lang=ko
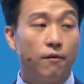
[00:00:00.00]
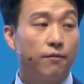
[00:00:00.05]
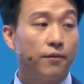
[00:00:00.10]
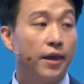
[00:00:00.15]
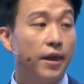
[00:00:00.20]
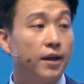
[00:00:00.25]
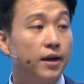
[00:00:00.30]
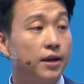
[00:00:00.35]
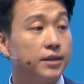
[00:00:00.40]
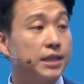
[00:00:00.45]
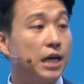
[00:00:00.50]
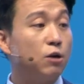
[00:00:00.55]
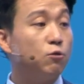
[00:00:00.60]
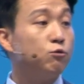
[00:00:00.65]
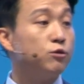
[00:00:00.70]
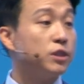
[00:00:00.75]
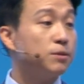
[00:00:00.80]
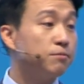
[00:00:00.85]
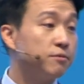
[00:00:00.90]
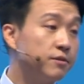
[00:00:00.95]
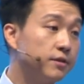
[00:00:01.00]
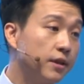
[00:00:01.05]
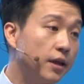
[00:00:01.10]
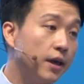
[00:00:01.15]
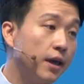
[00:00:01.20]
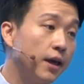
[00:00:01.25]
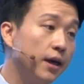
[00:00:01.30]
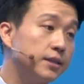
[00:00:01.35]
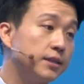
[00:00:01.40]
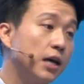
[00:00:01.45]
내가 사고 싶은
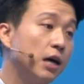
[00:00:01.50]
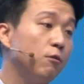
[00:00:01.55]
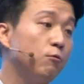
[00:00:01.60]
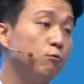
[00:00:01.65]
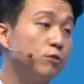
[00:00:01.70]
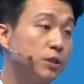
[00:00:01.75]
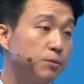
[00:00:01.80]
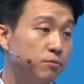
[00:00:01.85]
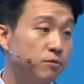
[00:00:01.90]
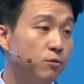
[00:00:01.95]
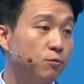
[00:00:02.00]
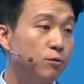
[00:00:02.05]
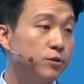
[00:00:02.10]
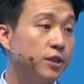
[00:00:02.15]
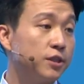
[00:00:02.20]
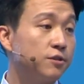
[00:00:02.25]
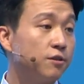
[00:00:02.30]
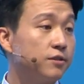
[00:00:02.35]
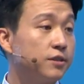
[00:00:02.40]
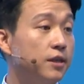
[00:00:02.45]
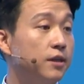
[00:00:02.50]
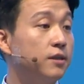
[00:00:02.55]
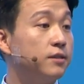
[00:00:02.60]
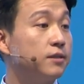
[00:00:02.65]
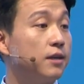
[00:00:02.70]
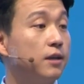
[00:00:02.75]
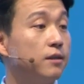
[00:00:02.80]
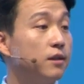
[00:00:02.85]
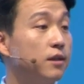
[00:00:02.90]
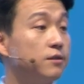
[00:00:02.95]
때에 사고 싶은 곳에서 제일
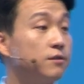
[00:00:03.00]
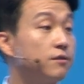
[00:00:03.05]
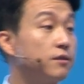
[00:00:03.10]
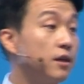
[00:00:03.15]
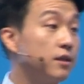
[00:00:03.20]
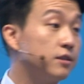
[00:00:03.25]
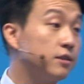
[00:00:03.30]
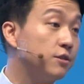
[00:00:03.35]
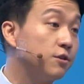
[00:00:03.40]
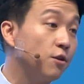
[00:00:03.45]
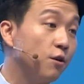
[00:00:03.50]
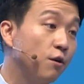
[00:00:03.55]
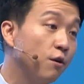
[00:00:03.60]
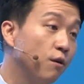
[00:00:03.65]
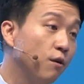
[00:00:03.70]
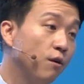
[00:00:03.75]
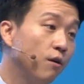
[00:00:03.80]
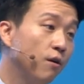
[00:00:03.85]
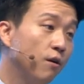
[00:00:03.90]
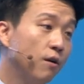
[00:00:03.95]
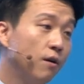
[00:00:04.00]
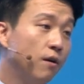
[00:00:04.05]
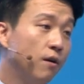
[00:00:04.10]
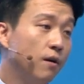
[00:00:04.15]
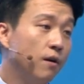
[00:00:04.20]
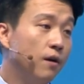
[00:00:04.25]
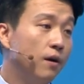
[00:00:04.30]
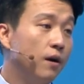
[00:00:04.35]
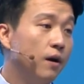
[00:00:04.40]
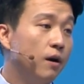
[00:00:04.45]
싼 데서 사시죠.
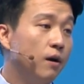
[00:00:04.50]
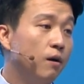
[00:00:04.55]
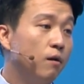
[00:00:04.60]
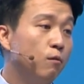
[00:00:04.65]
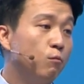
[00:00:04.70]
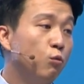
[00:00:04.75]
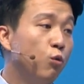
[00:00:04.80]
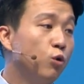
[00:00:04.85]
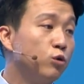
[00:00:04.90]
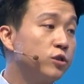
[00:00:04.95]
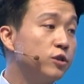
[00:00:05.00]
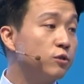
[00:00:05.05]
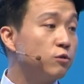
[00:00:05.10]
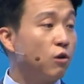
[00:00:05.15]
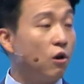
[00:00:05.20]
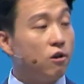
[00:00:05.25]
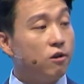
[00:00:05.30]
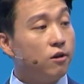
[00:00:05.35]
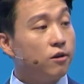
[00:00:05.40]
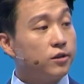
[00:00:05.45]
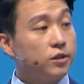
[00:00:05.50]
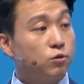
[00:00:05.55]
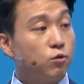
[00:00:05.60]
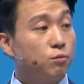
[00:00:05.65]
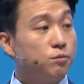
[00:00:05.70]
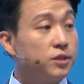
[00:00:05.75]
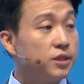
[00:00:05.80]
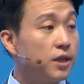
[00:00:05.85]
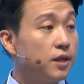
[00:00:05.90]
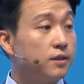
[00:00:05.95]
모든 권력이
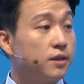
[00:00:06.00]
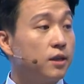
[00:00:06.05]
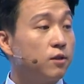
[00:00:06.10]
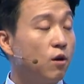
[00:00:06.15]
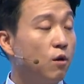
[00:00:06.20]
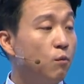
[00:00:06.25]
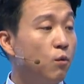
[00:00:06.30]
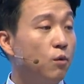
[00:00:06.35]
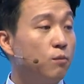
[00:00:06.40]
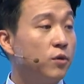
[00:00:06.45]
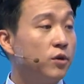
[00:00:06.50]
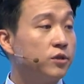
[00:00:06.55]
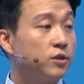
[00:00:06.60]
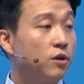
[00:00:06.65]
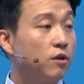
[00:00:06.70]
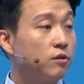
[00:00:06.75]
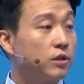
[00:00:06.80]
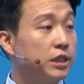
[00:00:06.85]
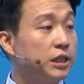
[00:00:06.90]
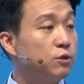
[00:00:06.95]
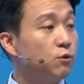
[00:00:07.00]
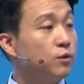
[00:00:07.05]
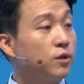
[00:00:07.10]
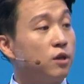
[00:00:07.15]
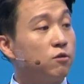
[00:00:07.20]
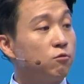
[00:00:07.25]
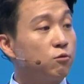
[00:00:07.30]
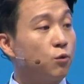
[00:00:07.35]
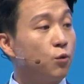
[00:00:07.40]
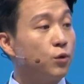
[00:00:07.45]
소비자한테 넘어오면서
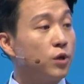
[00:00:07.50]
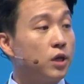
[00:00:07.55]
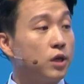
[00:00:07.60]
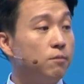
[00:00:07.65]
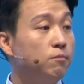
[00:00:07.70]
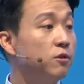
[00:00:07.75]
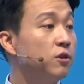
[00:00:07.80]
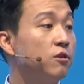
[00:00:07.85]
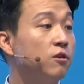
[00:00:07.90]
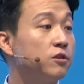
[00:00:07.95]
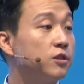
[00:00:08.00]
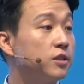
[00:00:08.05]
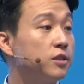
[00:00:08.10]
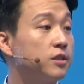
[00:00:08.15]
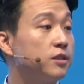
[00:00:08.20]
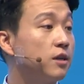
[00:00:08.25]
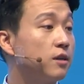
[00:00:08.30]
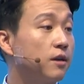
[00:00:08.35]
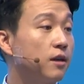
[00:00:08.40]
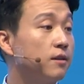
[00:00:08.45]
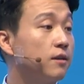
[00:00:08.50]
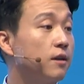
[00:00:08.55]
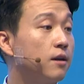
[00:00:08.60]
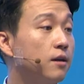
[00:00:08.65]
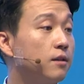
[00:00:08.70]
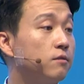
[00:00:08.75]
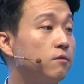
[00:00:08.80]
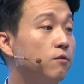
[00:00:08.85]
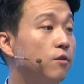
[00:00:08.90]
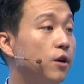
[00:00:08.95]
기존의 유통이 힘들어지기
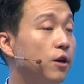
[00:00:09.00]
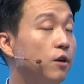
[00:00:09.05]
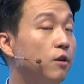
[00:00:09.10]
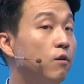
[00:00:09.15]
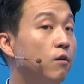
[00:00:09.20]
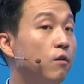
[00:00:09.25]
시작했다라는 거예요.